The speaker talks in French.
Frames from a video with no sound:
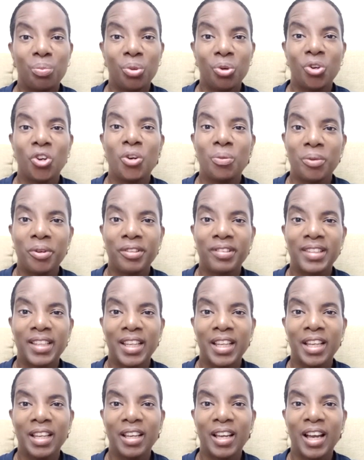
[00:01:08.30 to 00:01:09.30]
pour
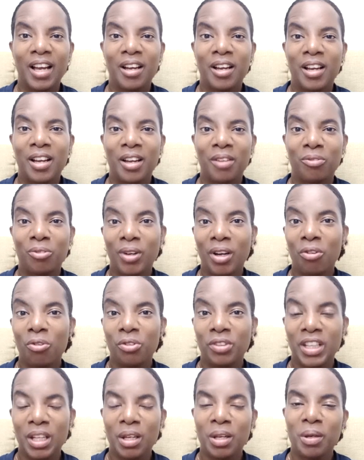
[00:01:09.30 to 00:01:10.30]
commencer à euh, vous
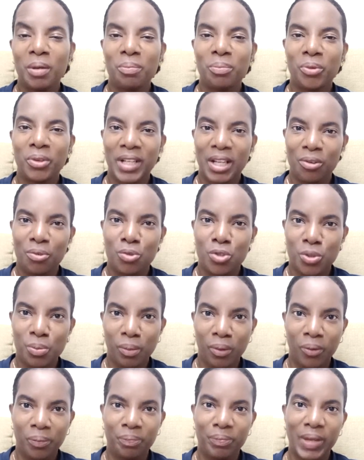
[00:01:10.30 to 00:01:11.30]
raconter mon
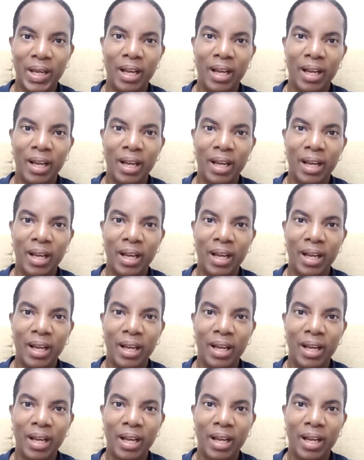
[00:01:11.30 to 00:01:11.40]
accouchement.